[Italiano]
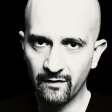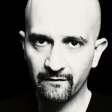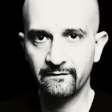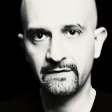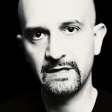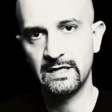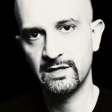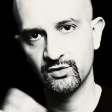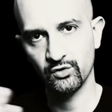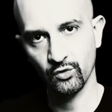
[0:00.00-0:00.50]

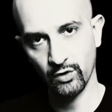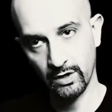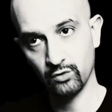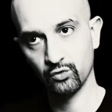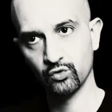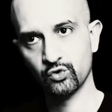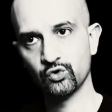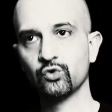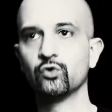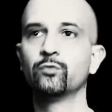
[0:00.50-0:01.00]
avviso, e
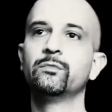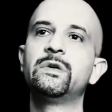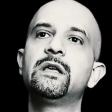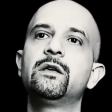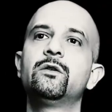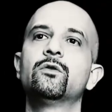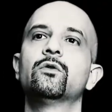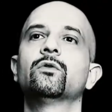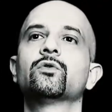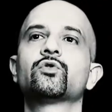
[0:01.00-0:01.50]
non solo
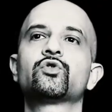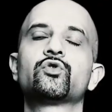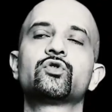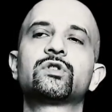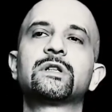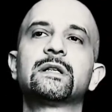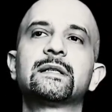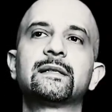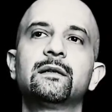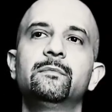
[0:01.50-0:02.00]
mio,
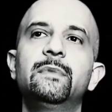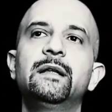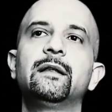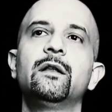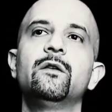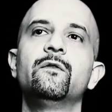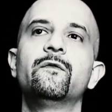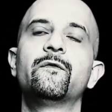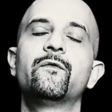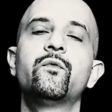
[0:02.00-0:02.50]
sostanzialmente
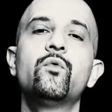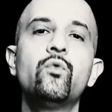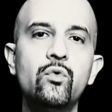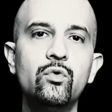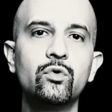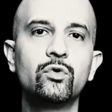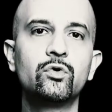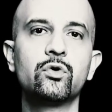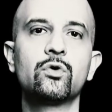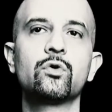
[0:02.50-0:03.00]
il
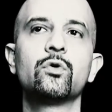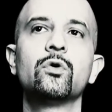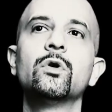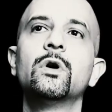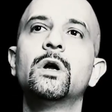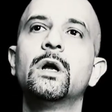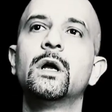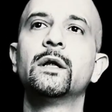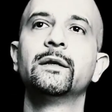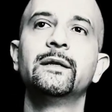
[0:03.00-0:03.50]
fulcro
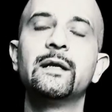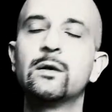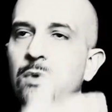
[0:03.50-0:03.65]
di